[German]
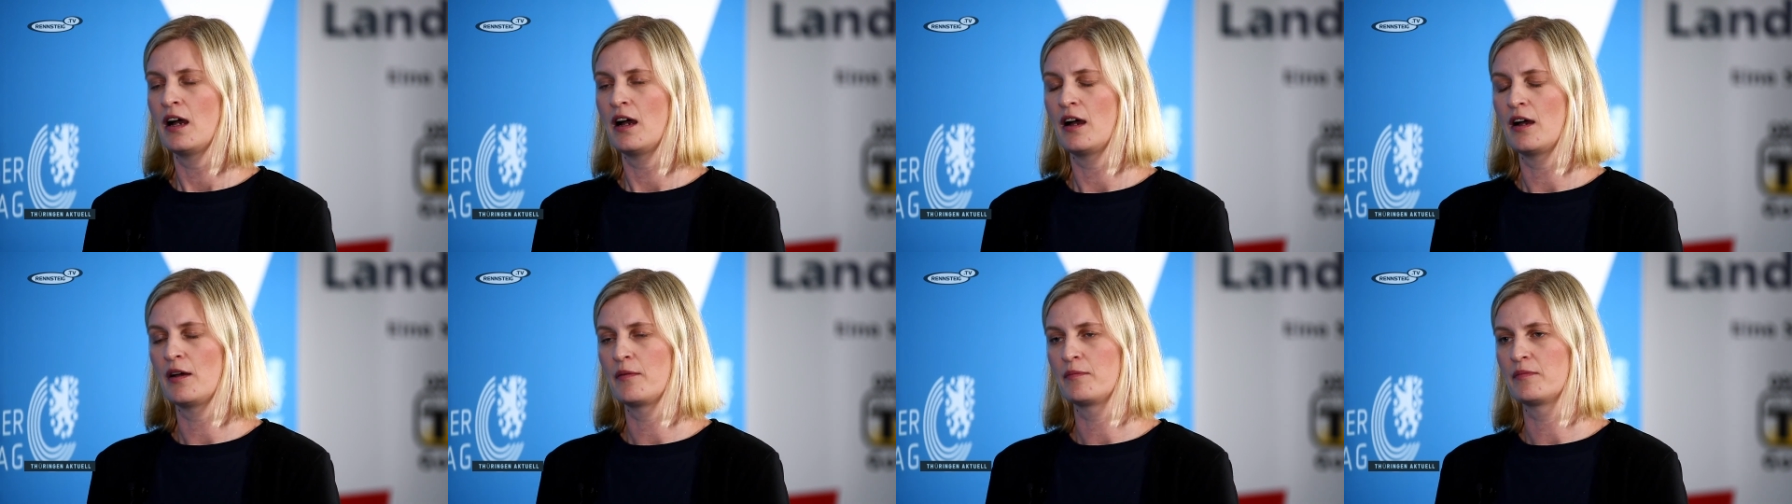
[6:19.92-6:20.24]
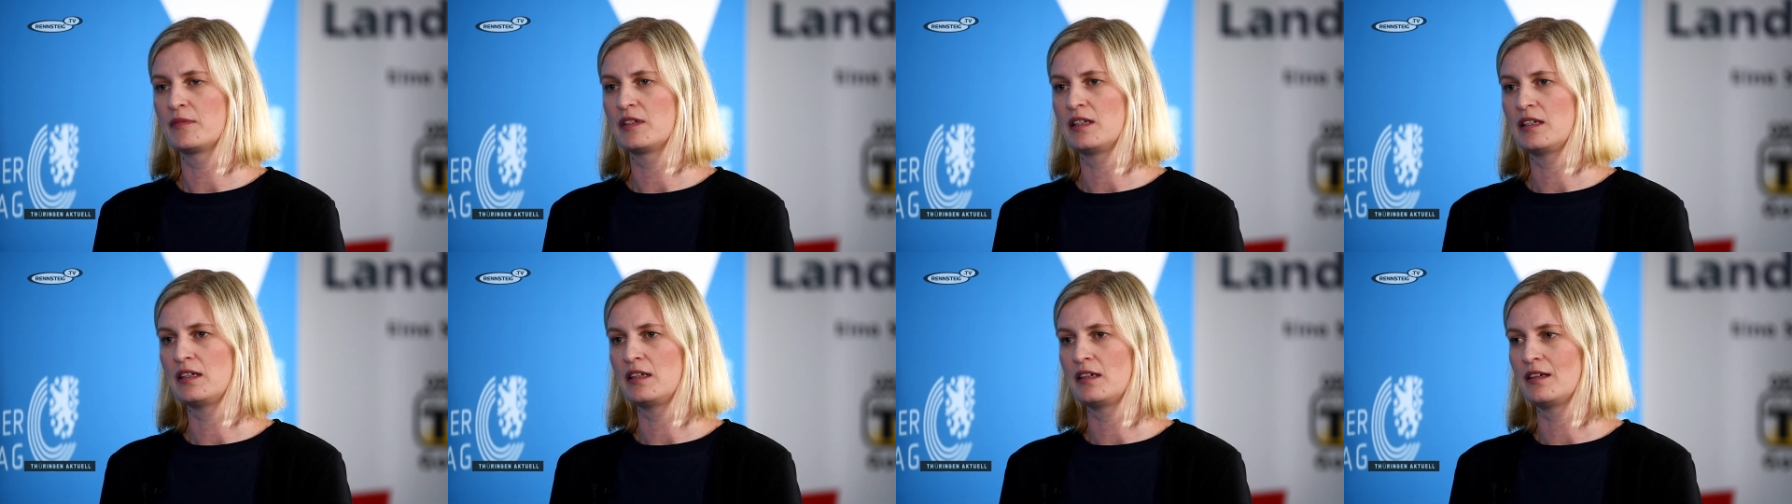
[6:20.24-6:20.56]

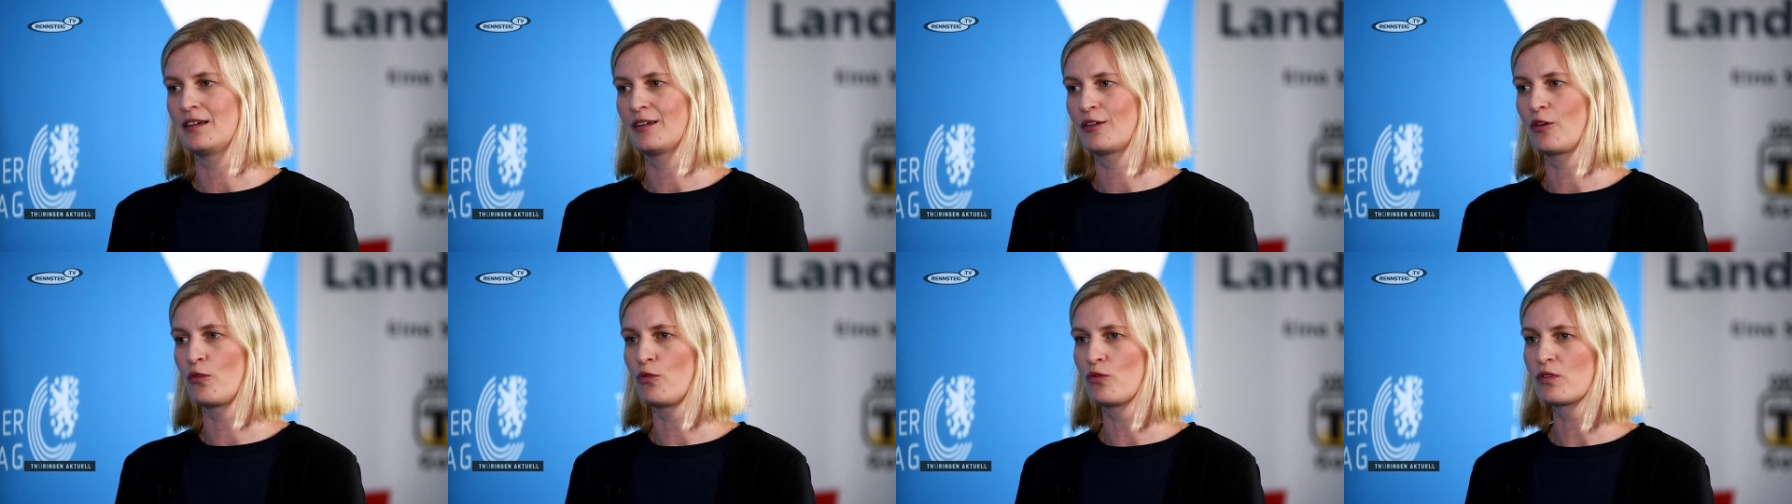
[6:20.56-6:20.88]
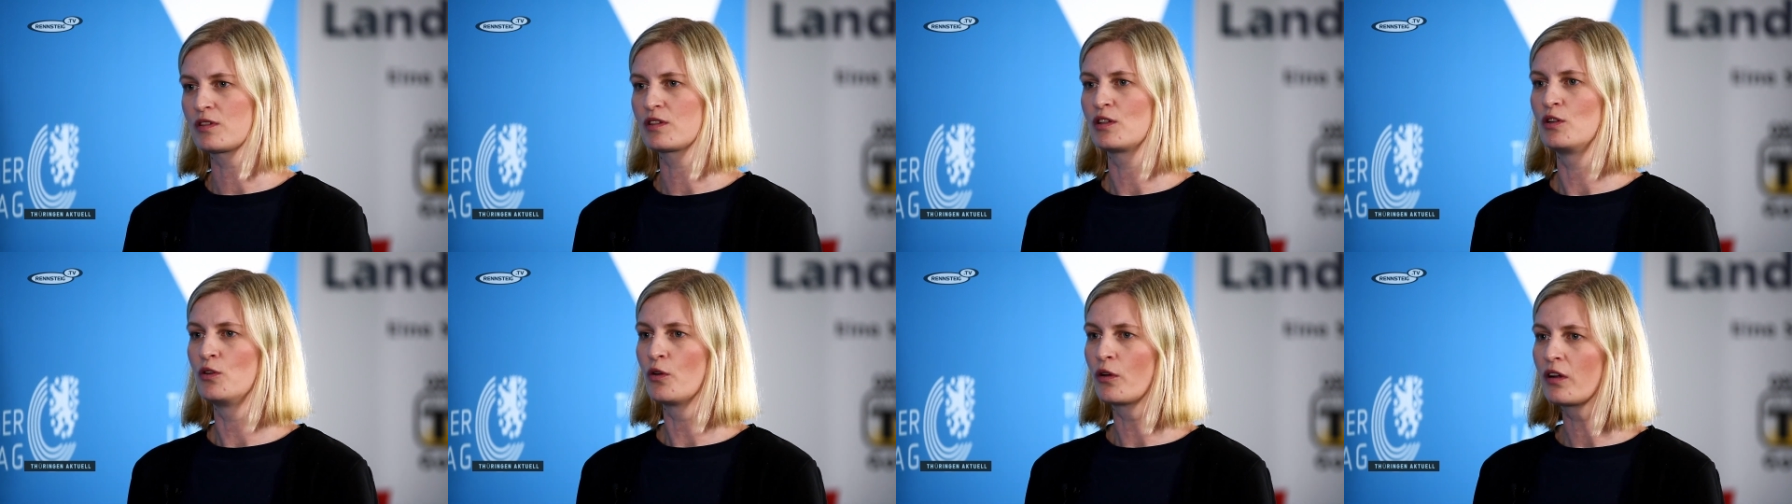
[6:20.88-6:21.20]
ähm, die
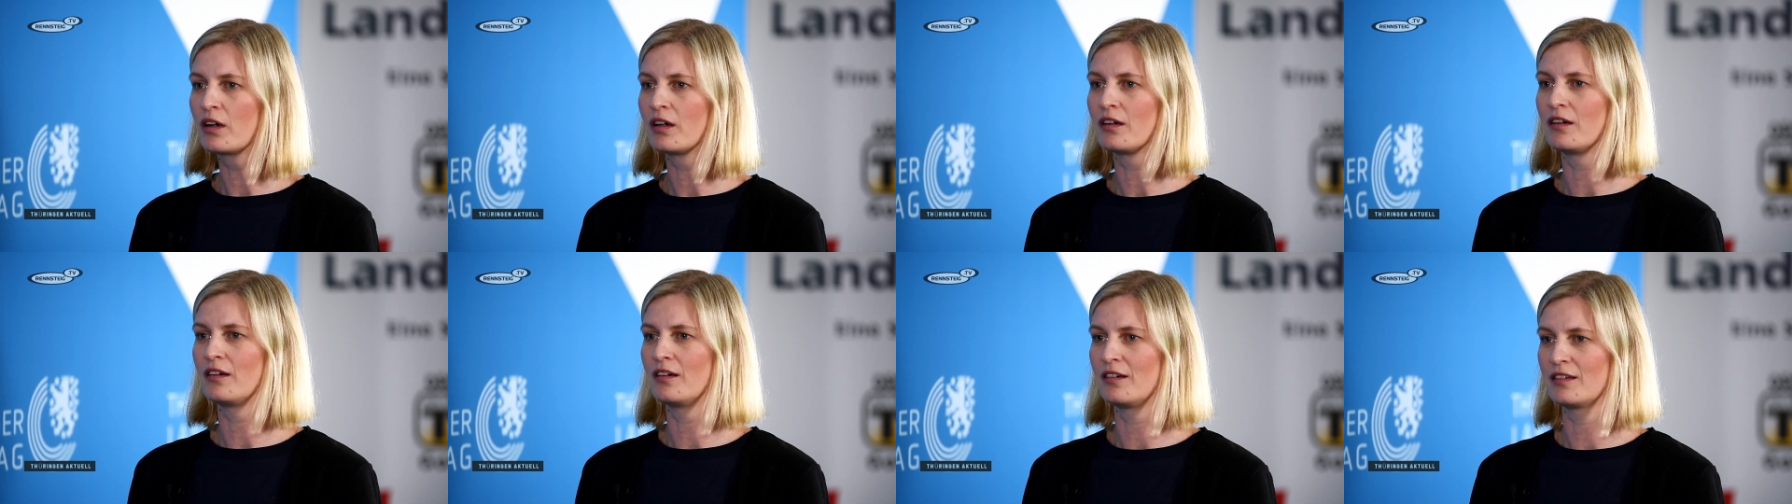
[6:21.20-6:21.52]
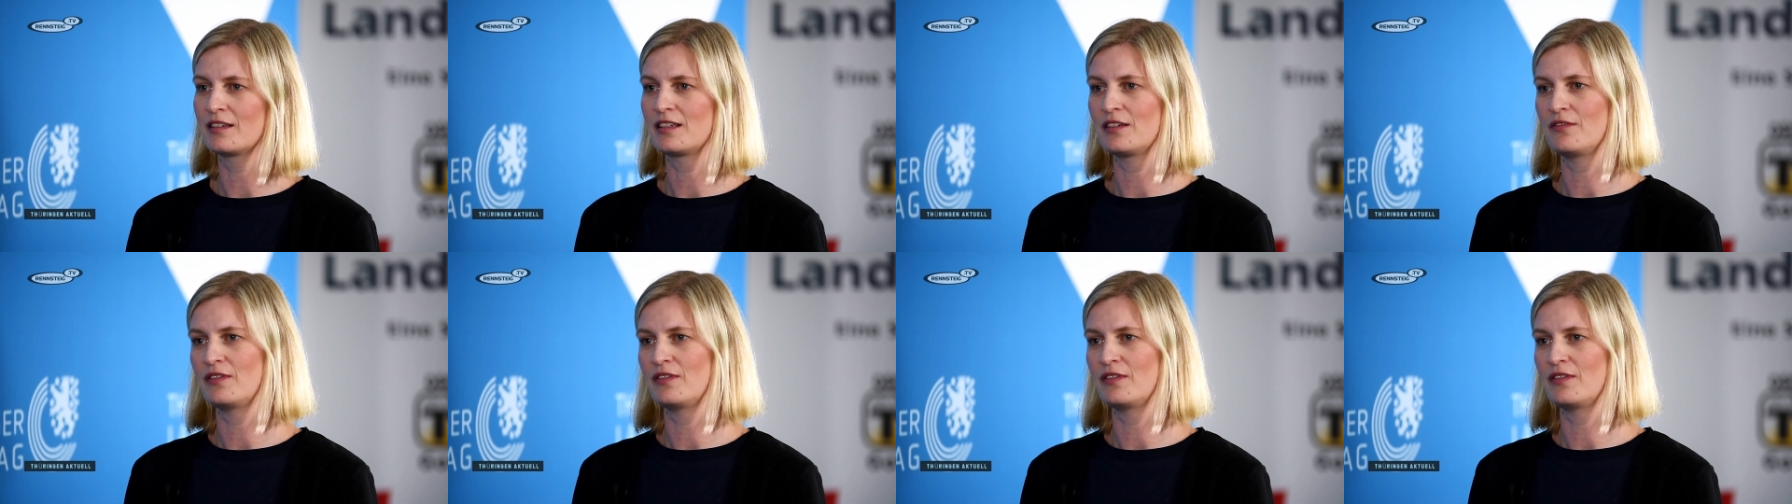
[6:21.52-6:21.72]
große Lücke,